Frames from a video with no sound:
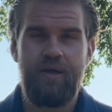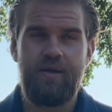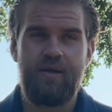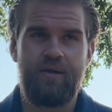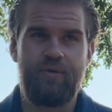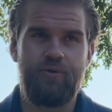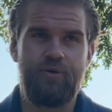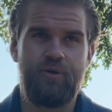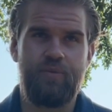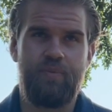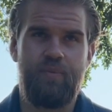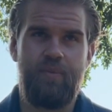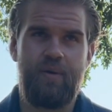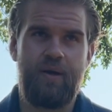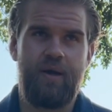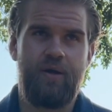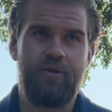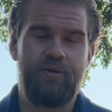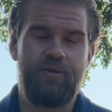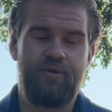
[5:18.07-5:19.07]
которые
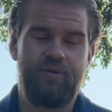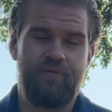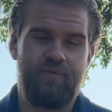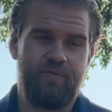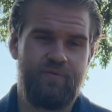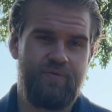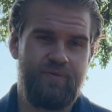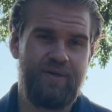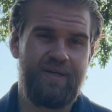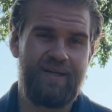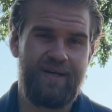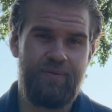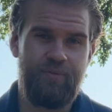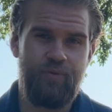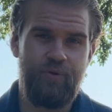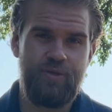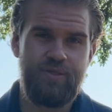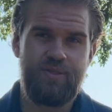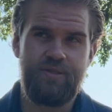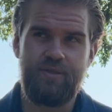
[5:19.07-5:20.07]
помогают их в их
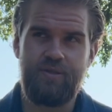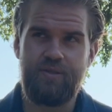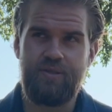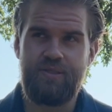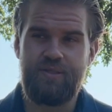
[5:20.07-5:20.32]
работе и